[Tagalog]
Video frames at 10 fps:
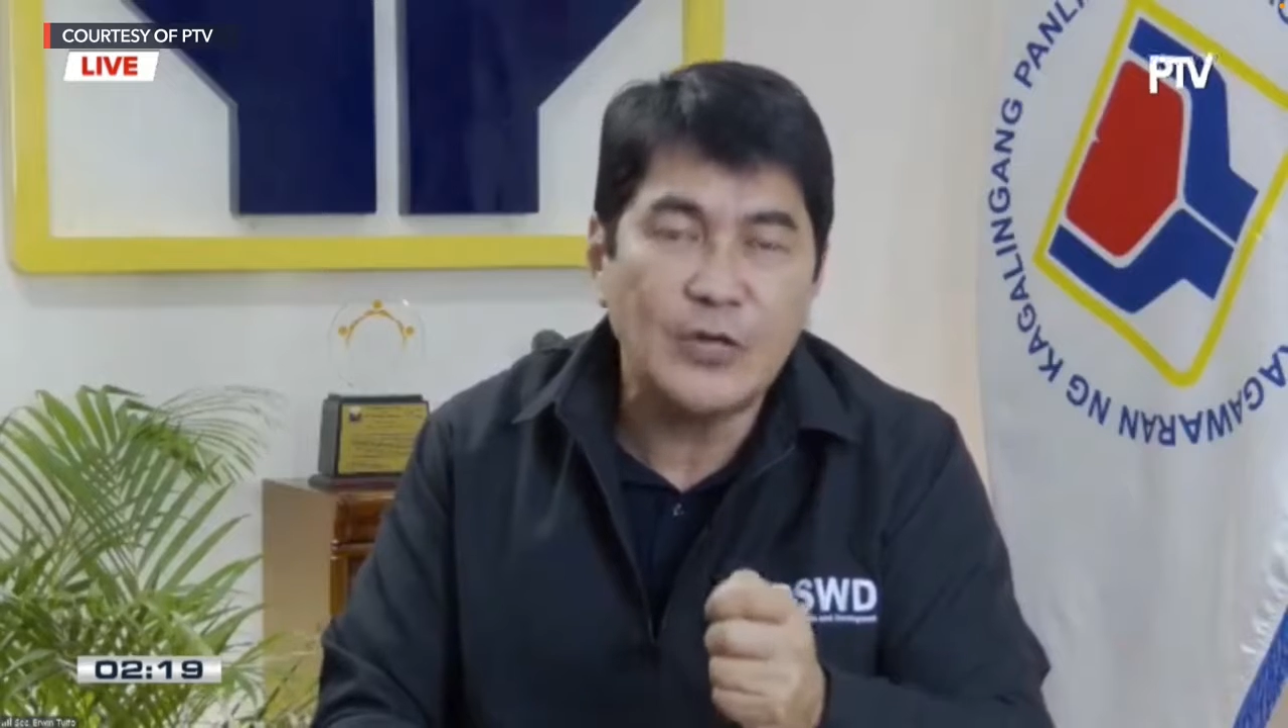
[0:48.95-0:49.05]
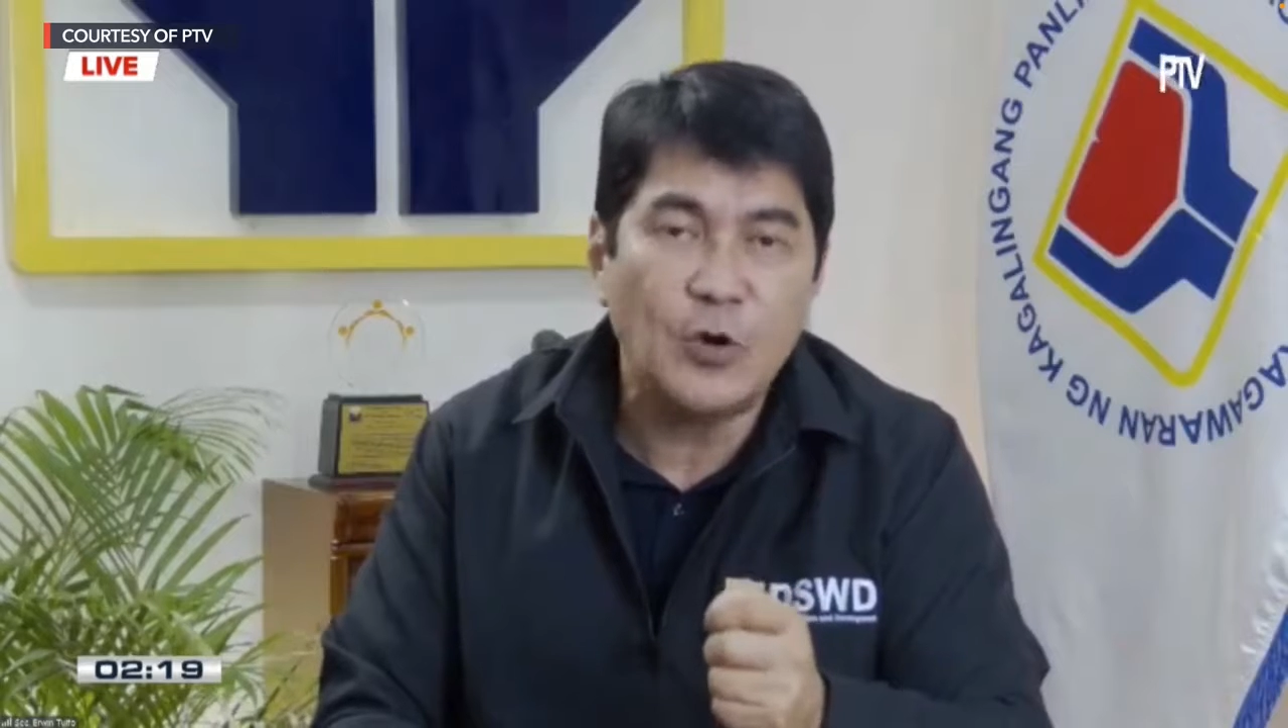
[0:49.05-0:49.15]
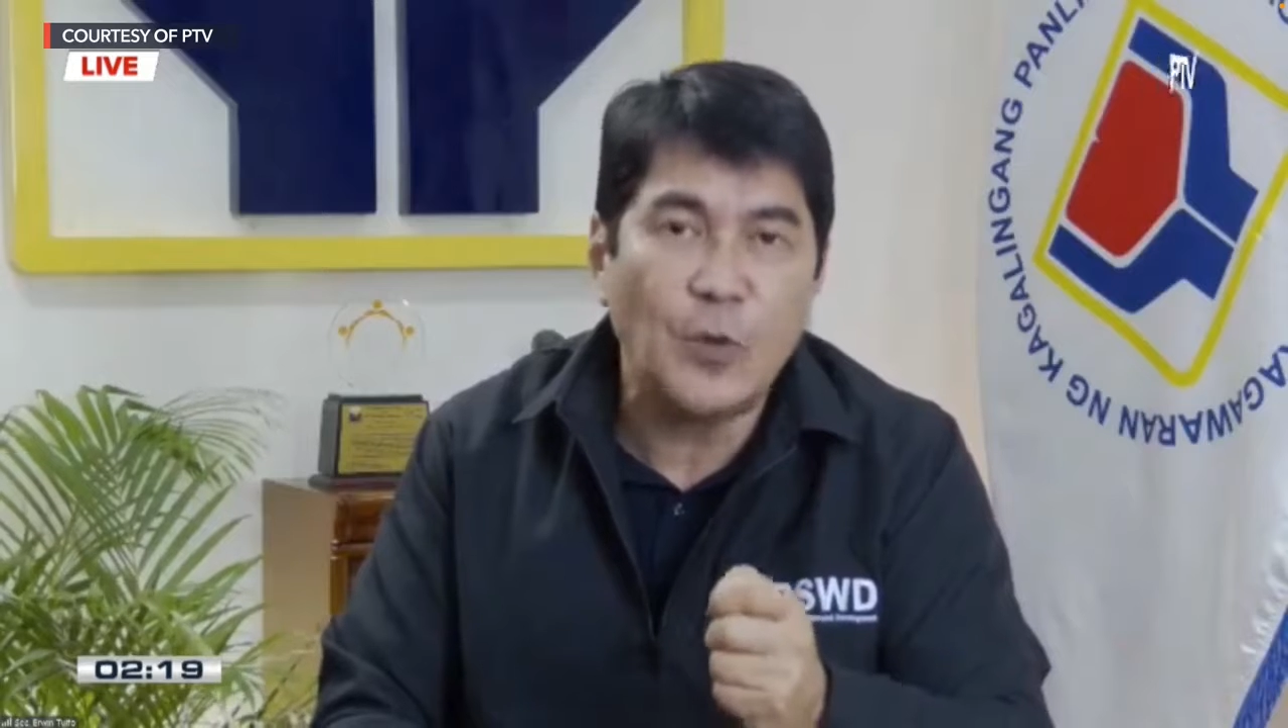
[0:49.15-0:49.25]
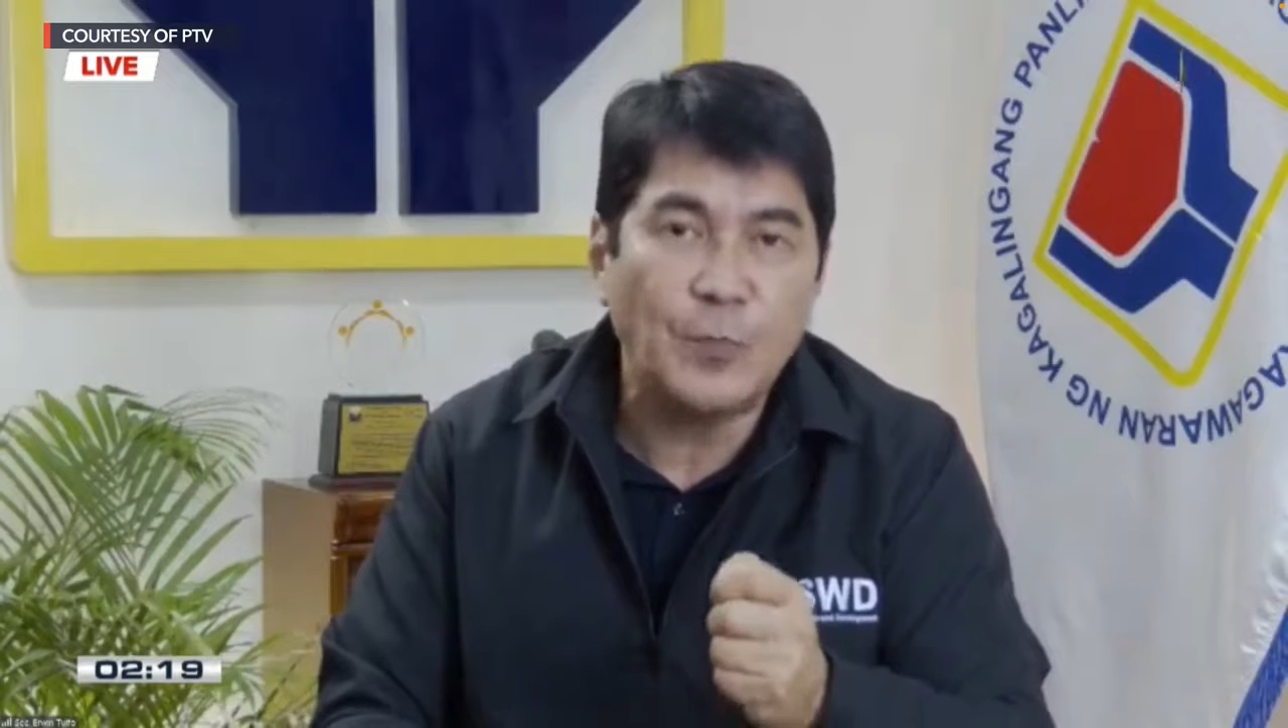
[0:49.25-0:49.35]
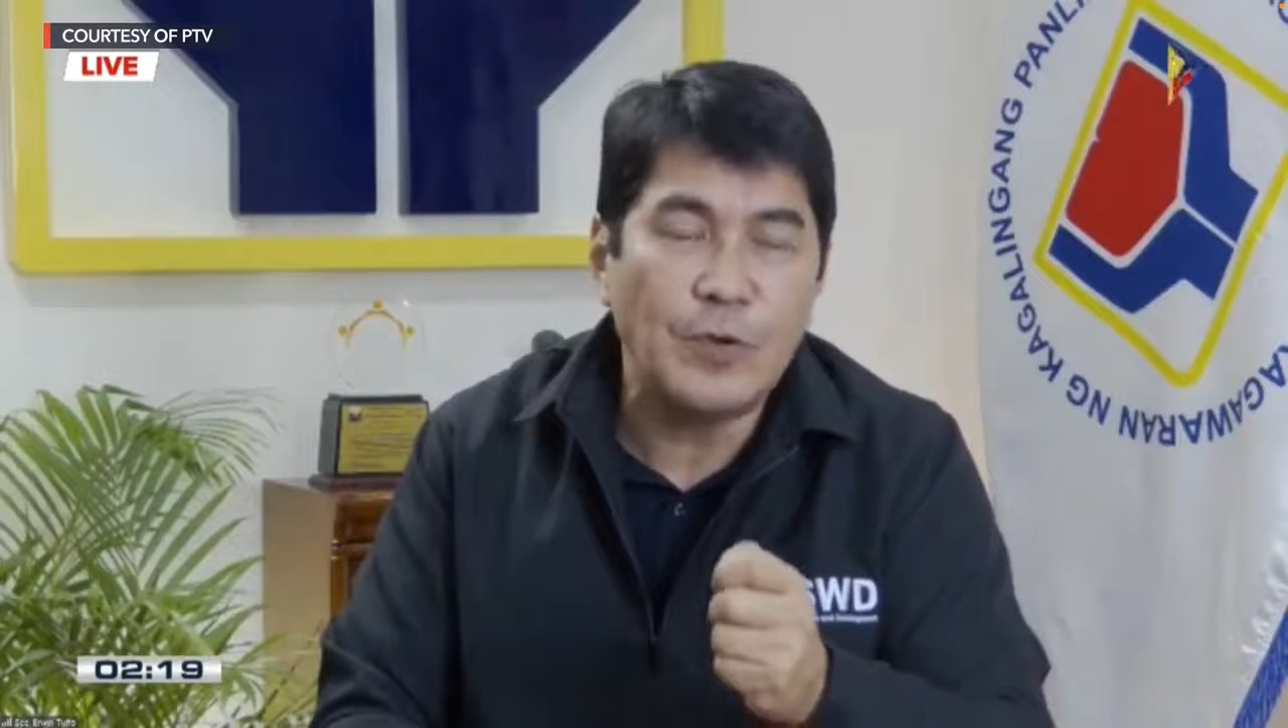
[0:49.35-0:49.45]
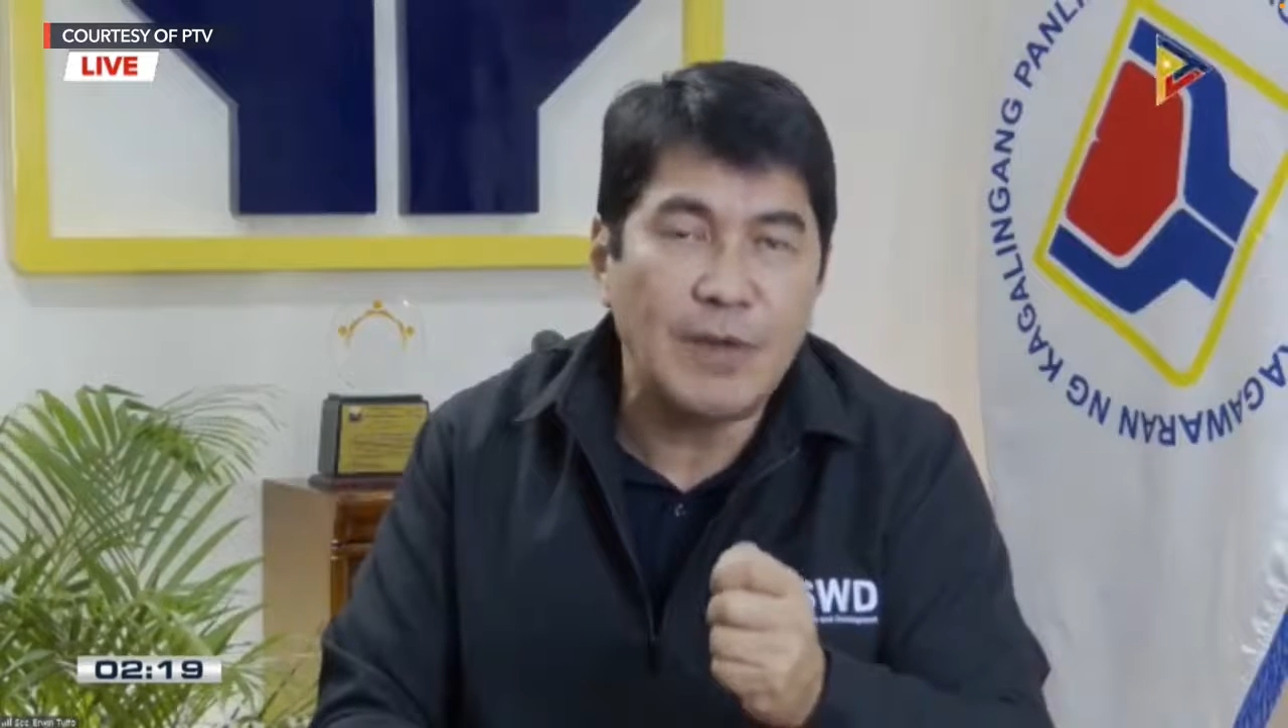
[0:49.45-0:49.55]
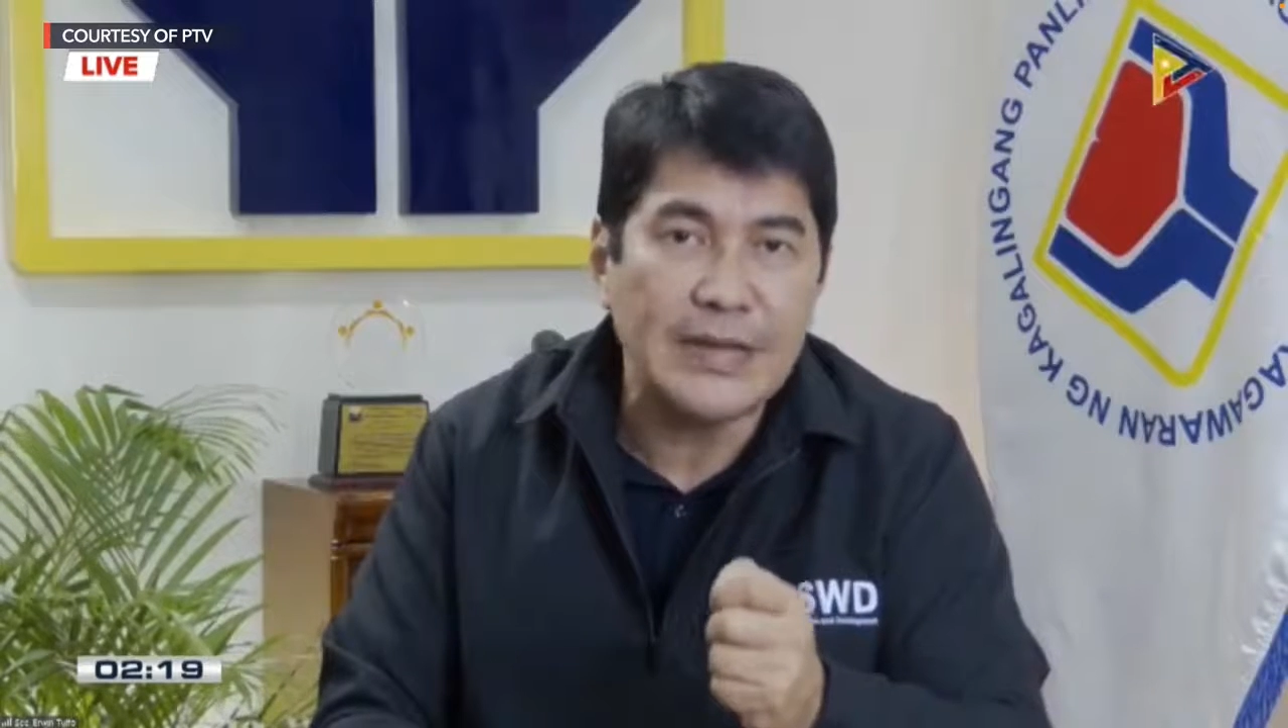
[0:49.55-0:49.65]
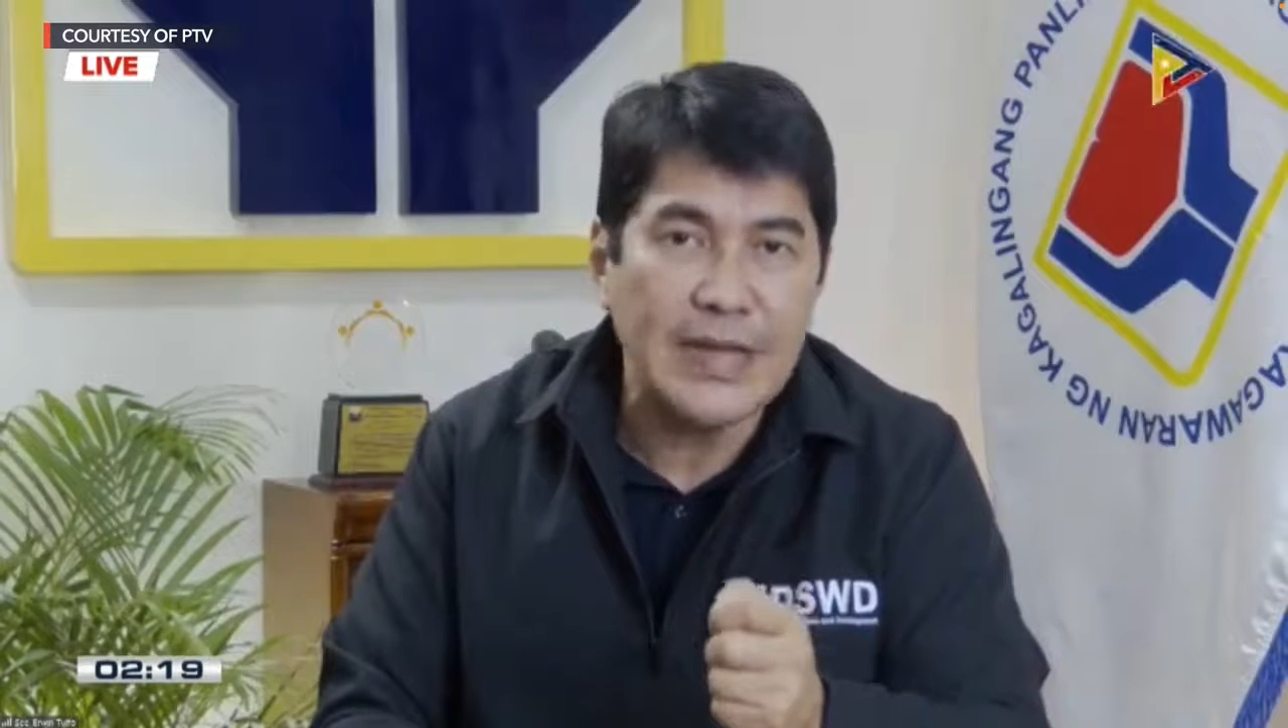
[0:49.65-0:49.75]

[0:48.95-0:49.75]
ayoko pong